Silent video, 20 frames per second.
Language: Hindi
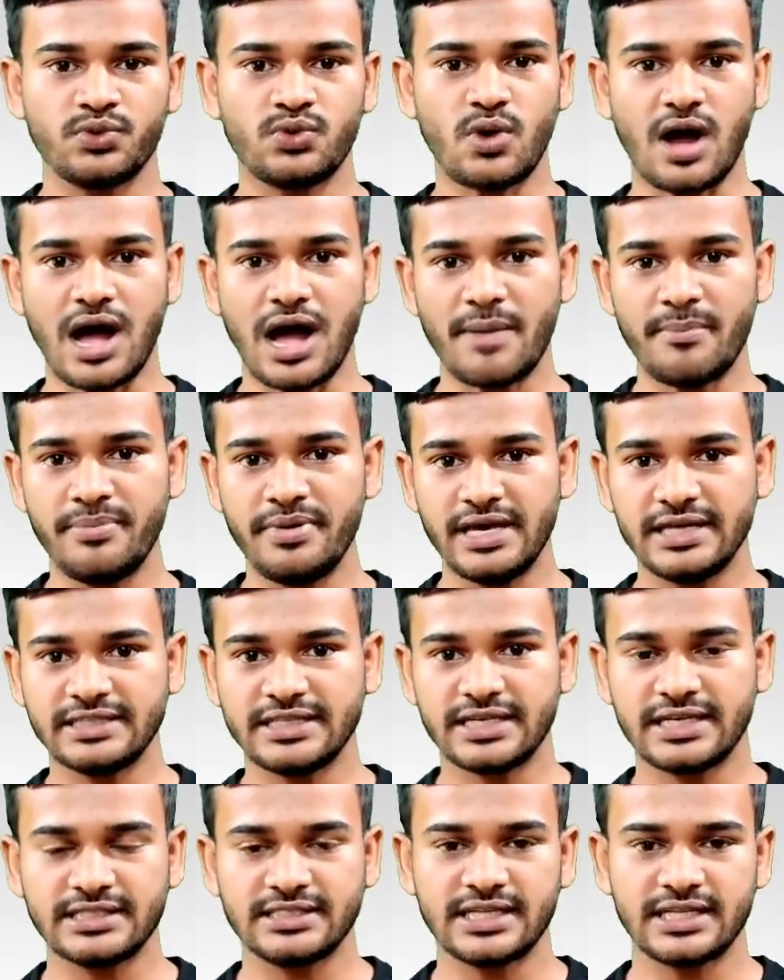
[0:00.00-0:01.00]
तो आप भी
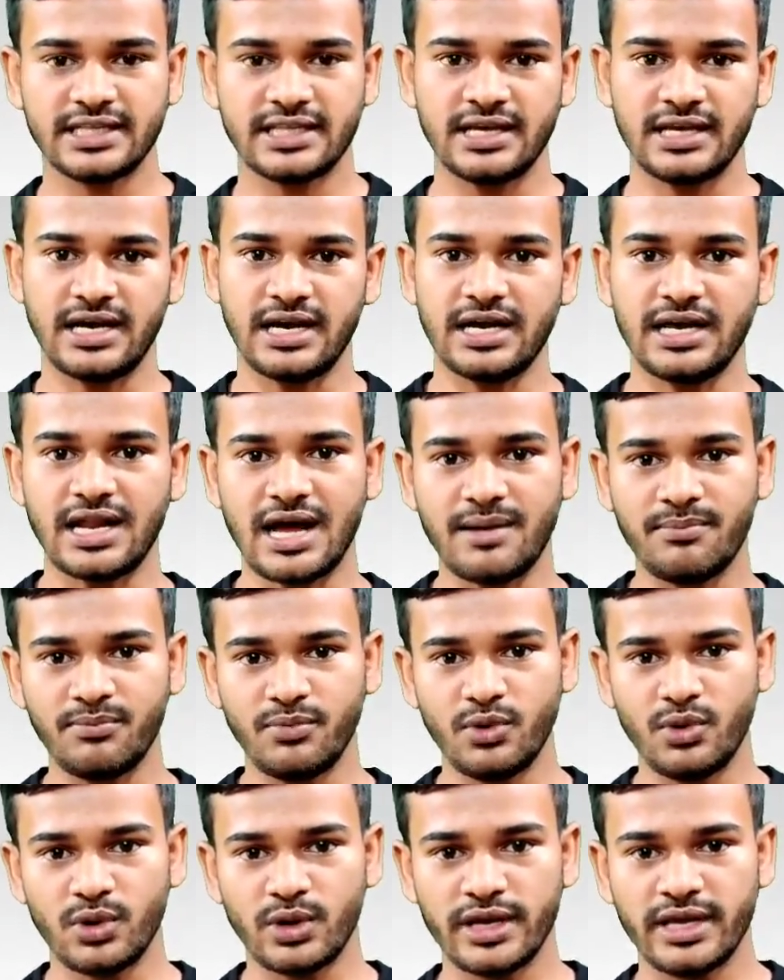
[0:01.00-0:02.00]
ऐसा कर सकते हैं अगर
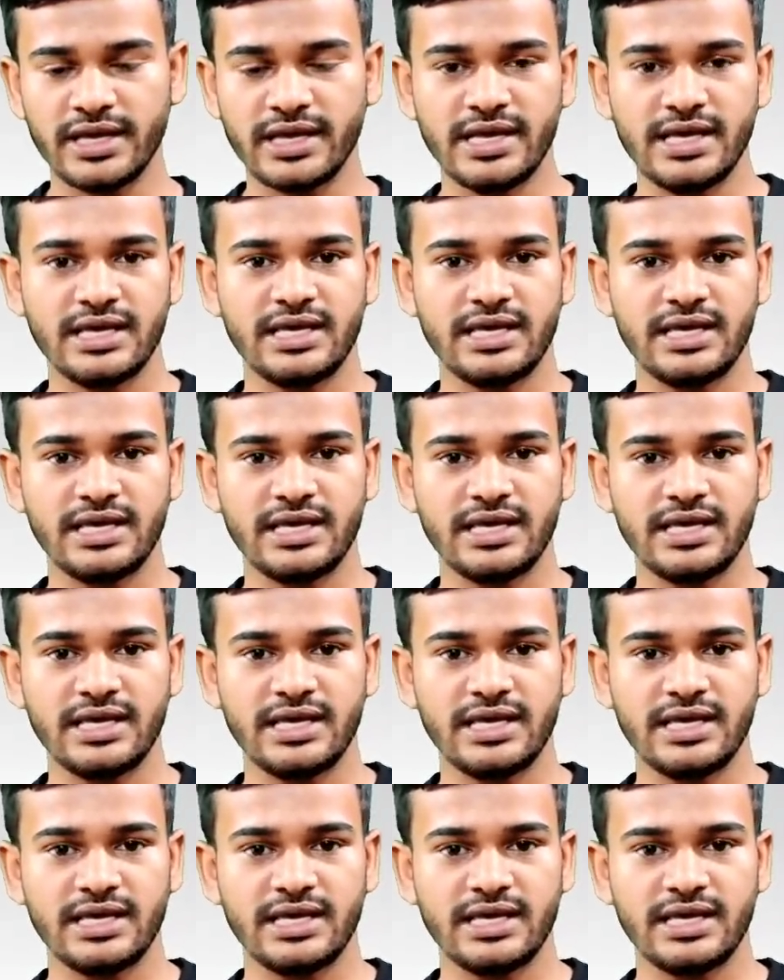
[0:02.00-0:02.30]
आप बोलोगे